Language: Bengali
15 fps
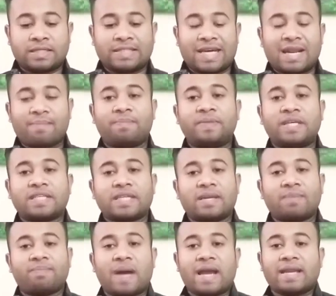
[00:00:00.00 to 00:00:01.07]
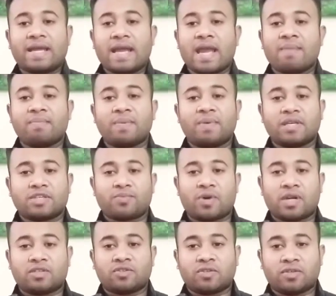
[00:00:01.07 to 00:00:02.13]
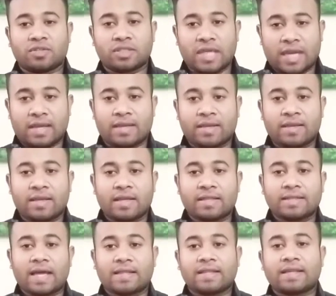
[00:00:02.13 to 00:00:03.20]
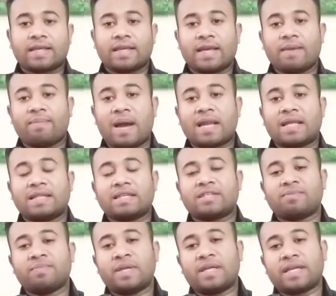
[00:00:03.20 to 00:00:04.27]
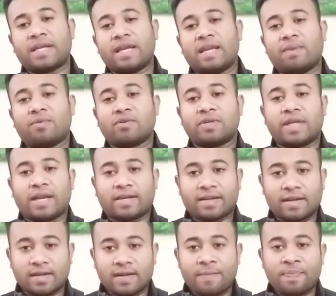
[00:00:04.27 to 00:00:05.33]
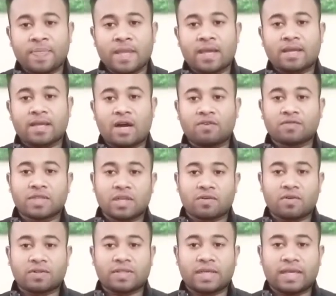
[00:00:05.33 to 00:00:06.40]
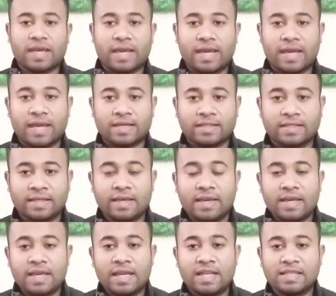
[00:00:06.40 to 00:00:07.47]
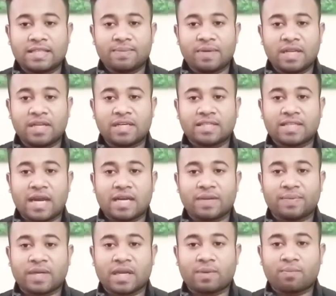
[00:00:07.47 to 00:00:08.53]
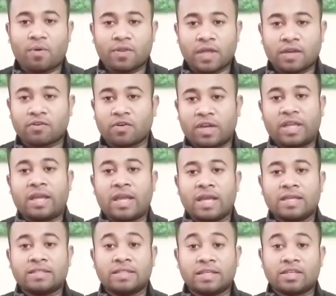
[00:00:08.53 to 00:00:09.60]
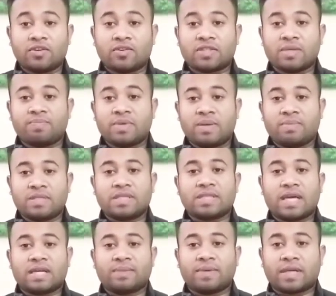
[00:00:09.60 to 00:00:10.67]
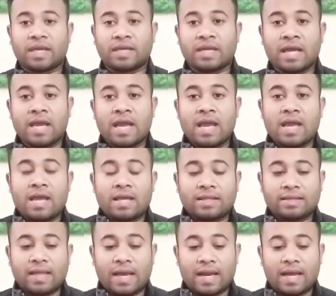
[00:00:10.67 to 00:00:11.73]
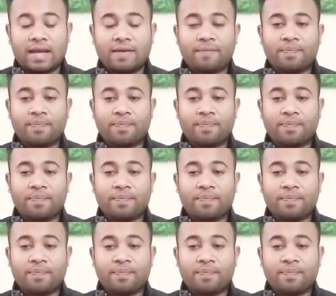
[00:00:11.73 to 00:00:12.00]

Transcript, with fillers: যারা দেশের বাইরে এমবিবিএস করার জন্য যায় তাদেরকে বাংলাদেশ মেডিকেল এবং ডেন্টাল কাউন্সিল কর্তৃক একটি ইলিজিবিলিটি সার্টিফিকেট প্রদান করে যেটি হচ্ছে বিএমডিসি সার্টিফিকেট তারা